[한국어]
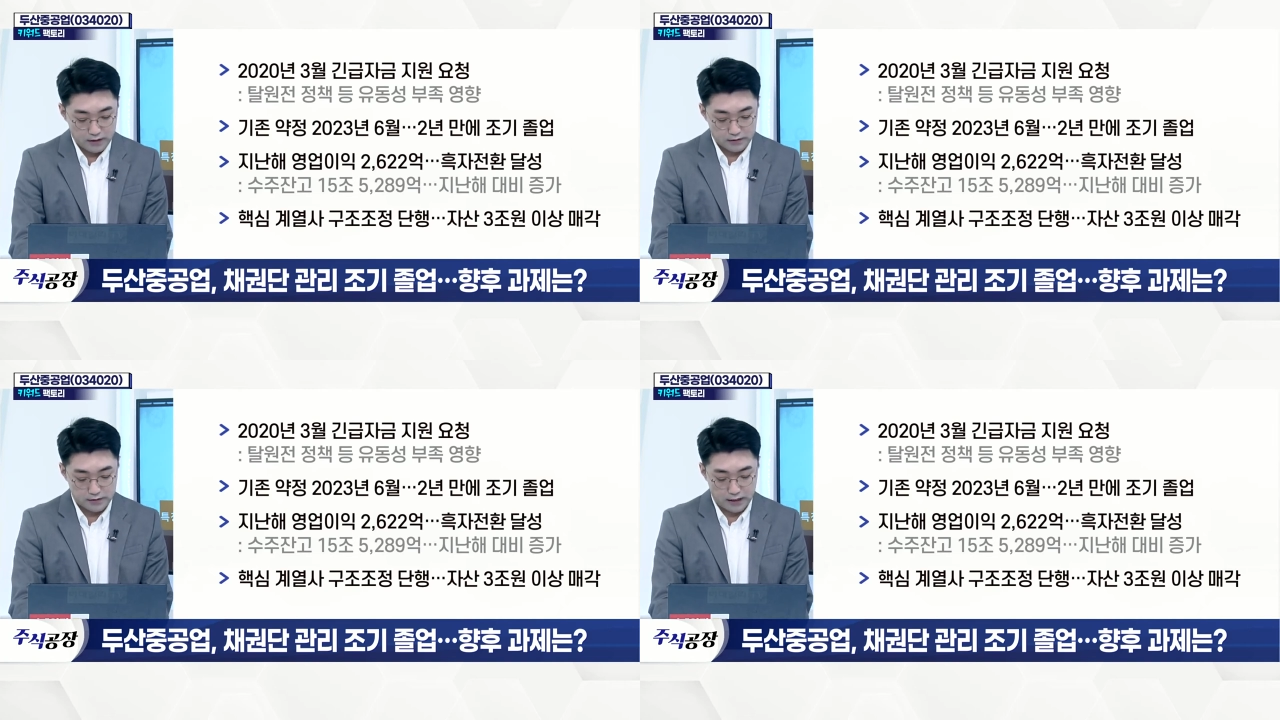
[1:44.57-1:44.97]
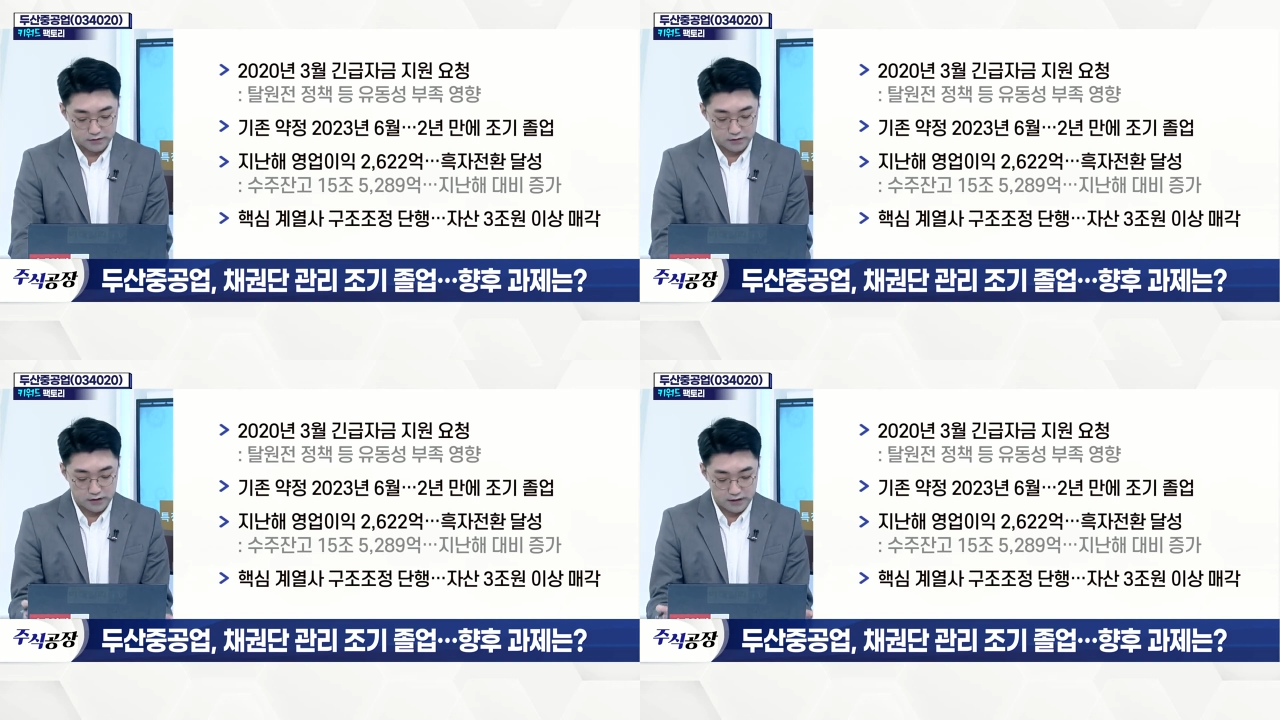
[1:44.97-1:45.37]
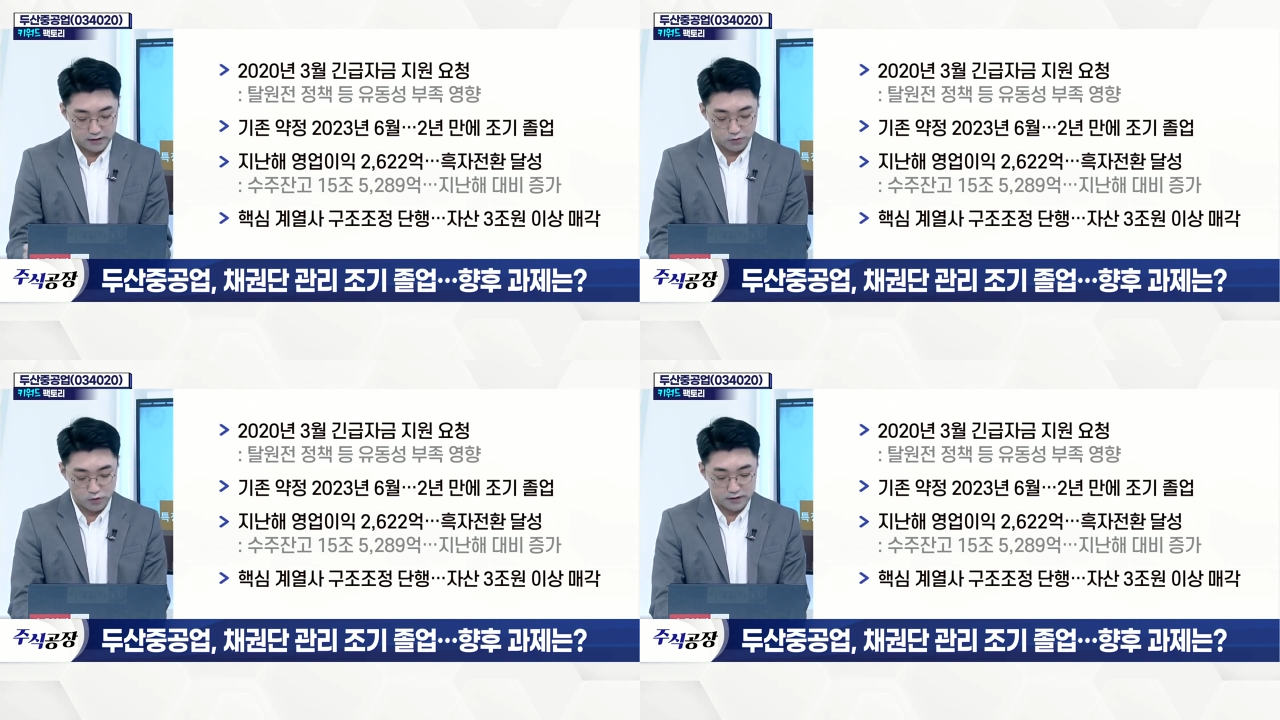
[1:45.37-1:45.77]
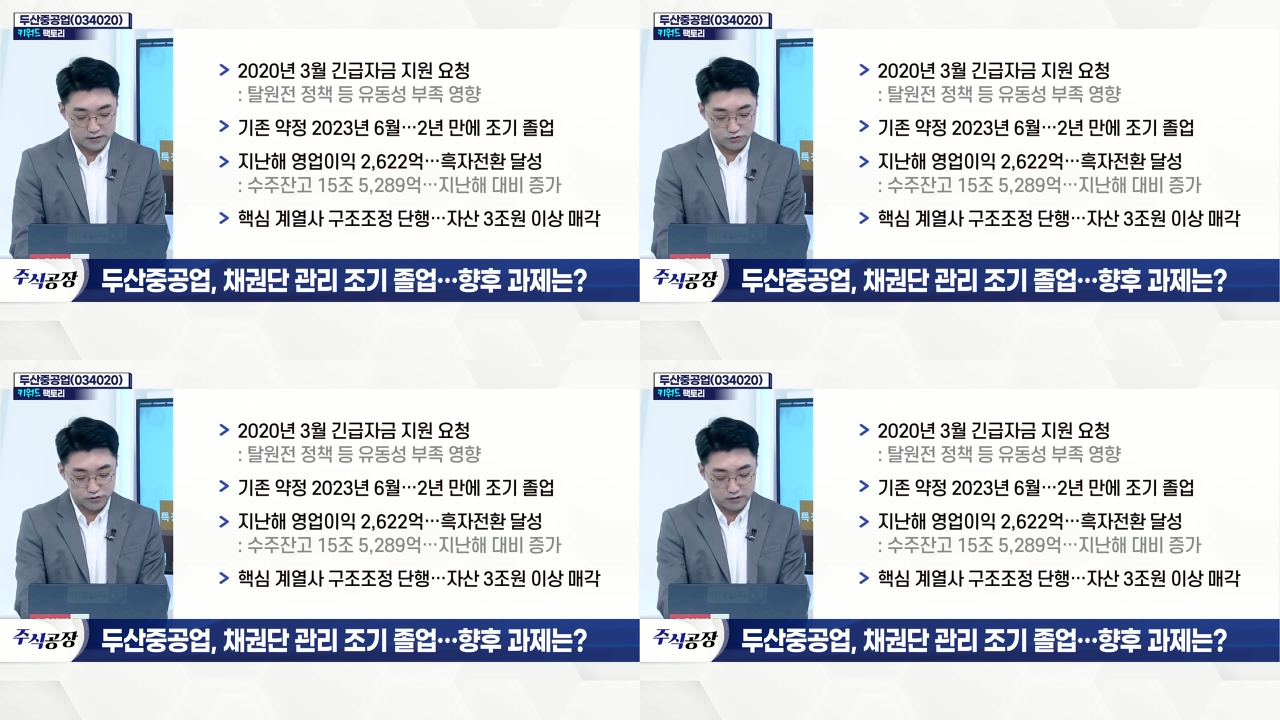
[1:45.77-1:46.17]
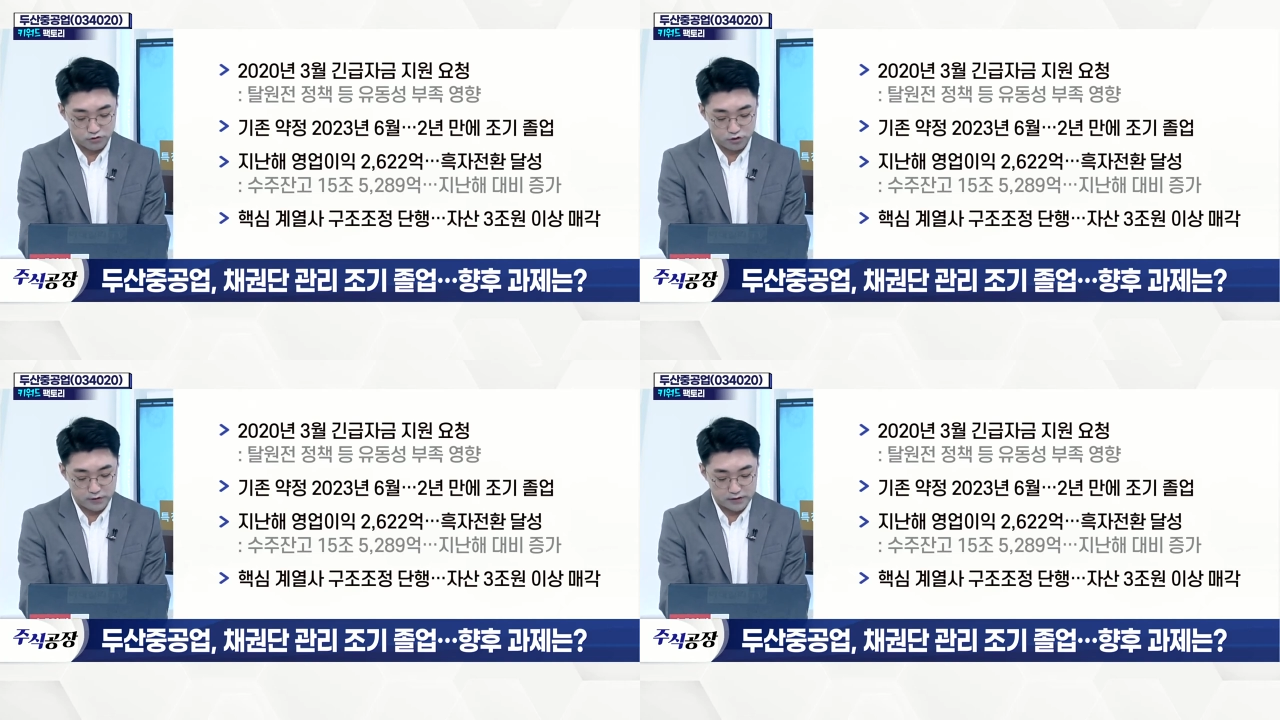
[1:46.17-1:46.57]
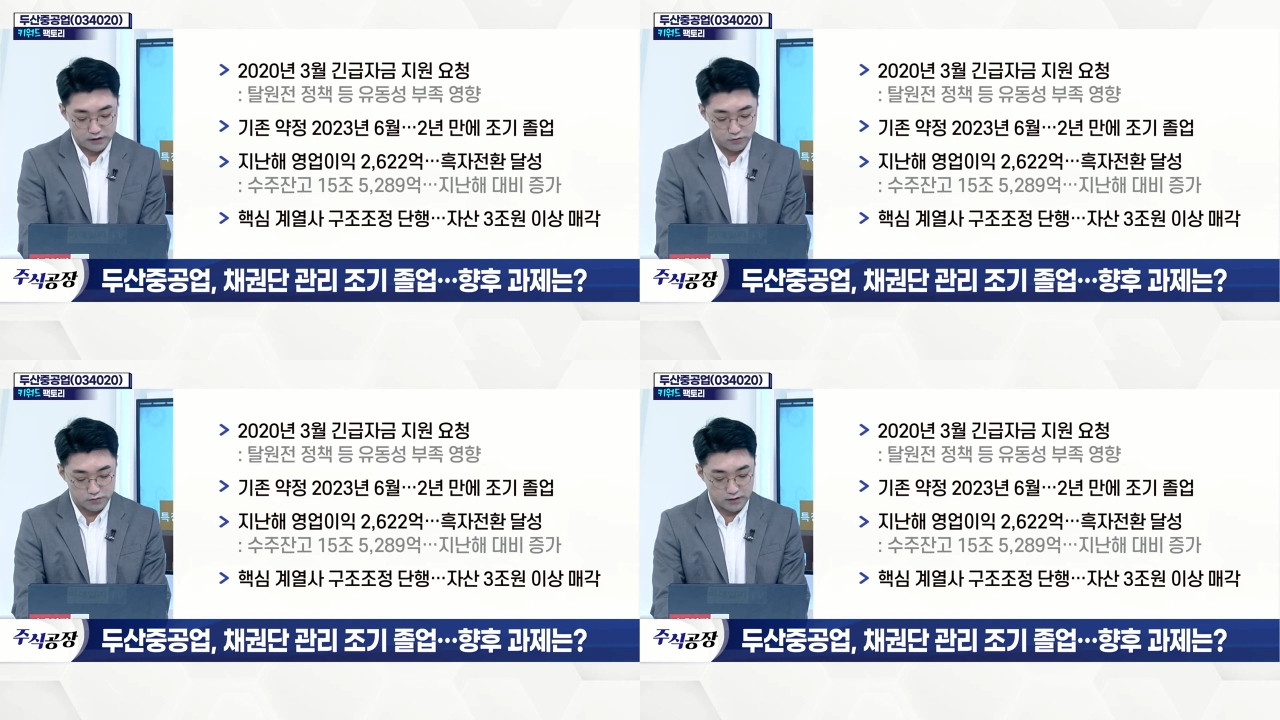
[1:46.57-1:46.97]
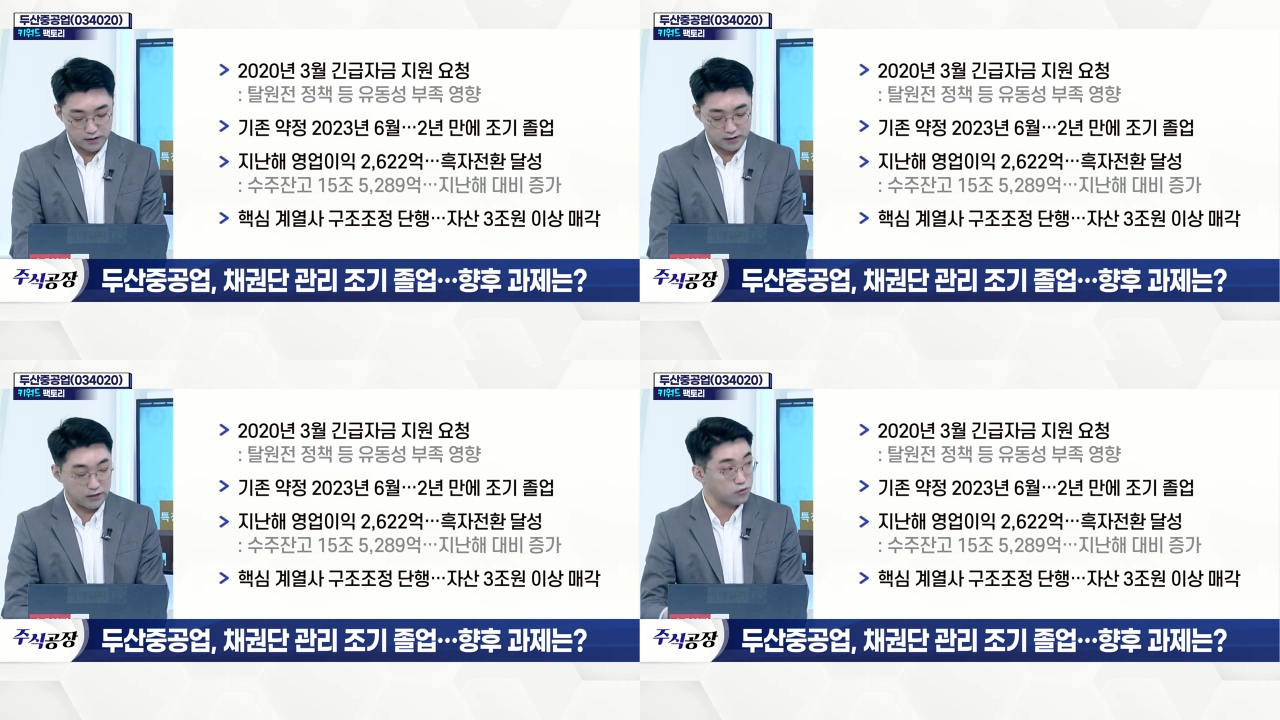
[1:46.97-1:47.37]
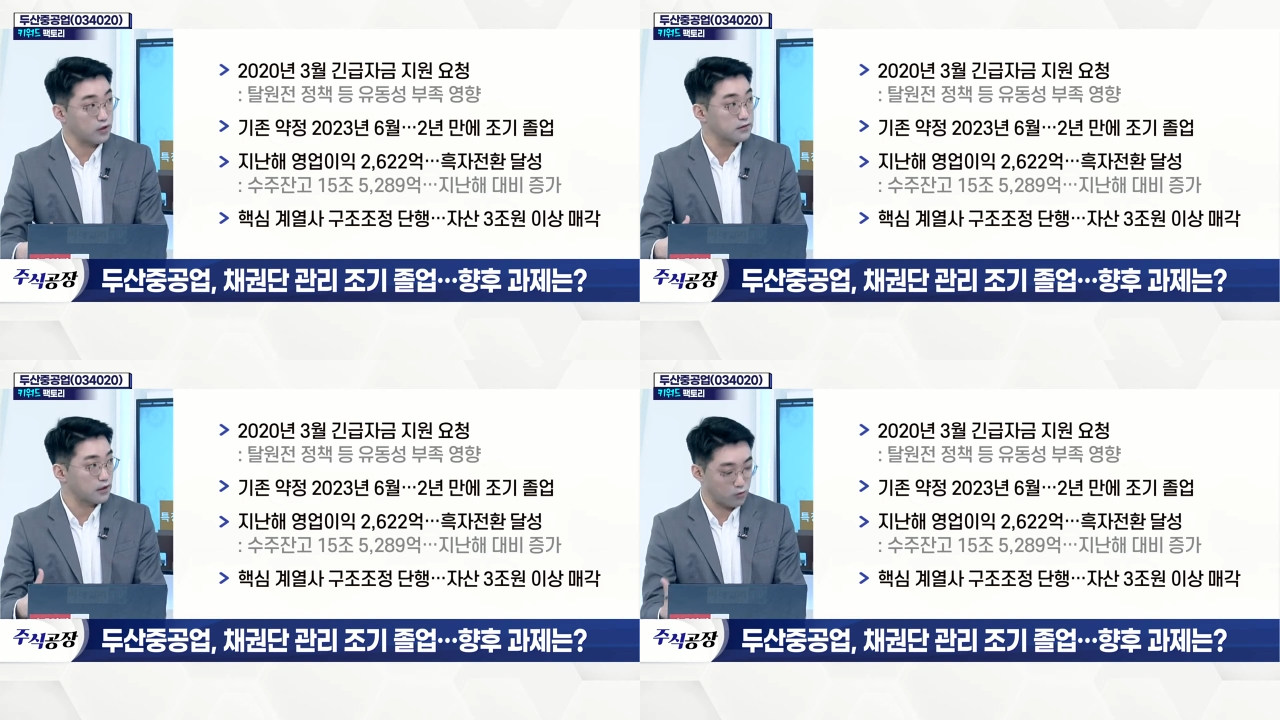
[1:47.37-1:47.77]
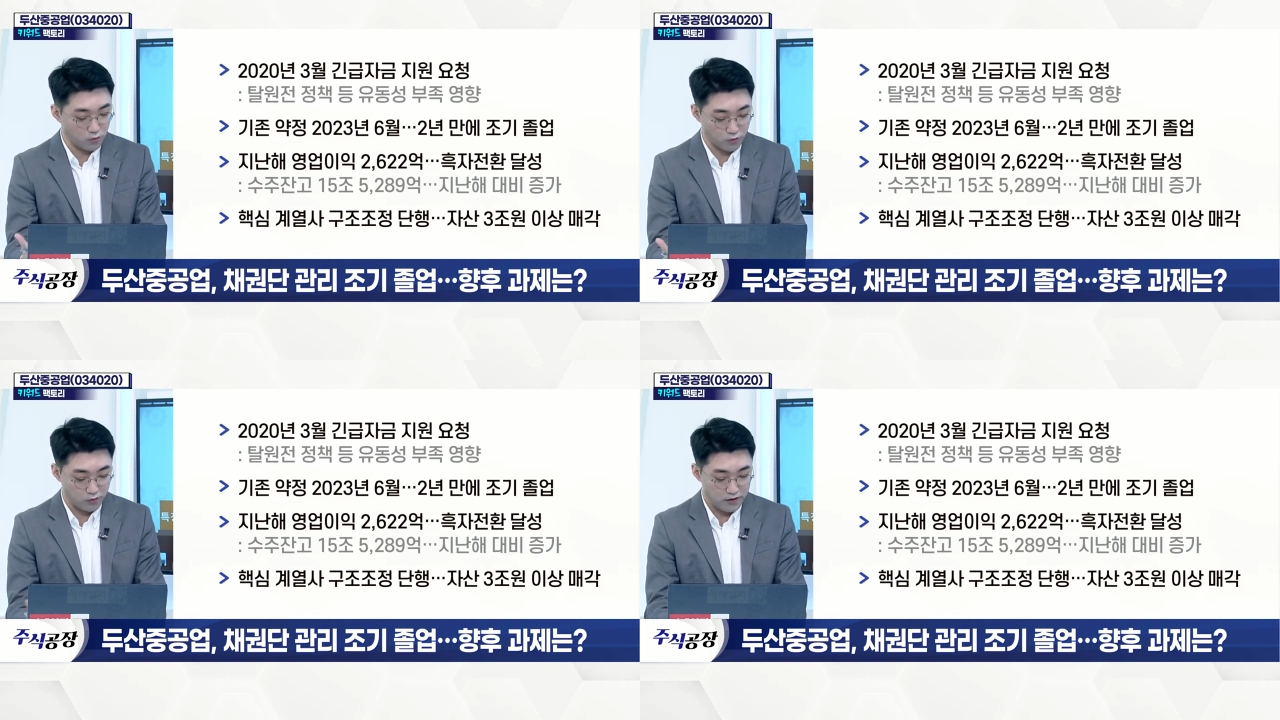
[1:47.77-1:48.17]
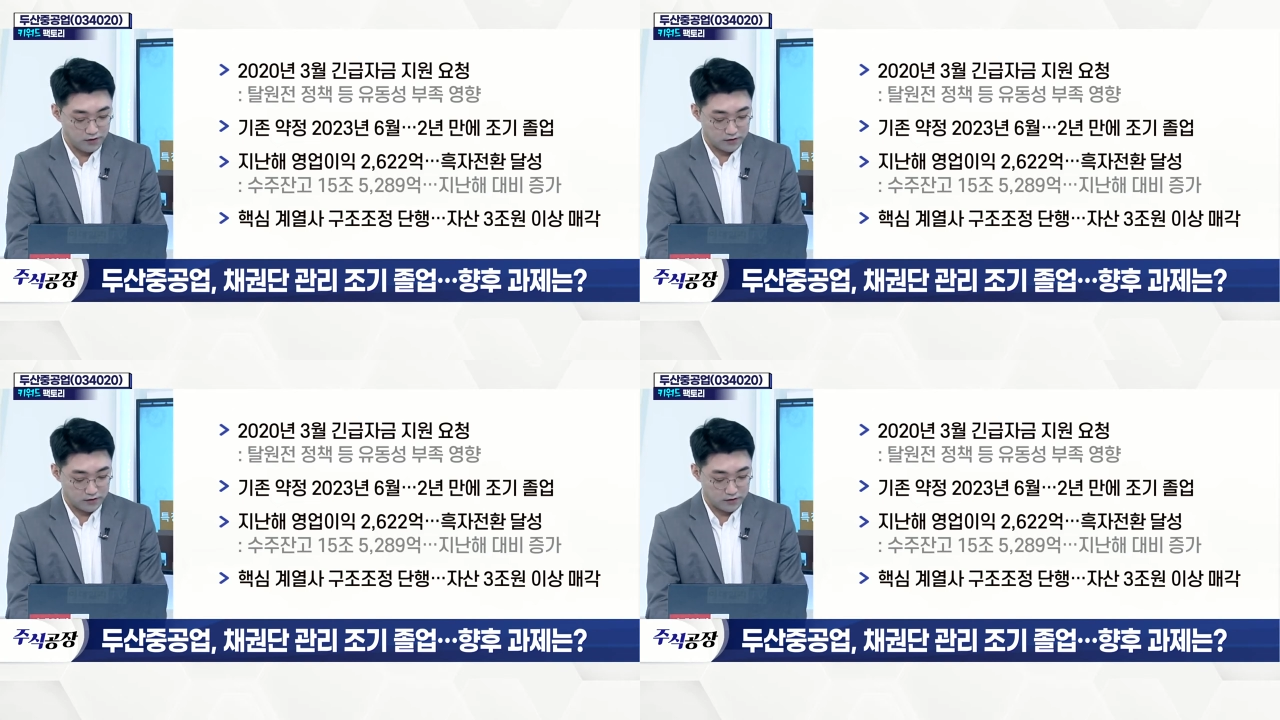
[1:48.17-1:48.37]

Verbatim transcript: 그 약정 기간 동안 사실 두산그룹이 채권단과 약속한 대로 음.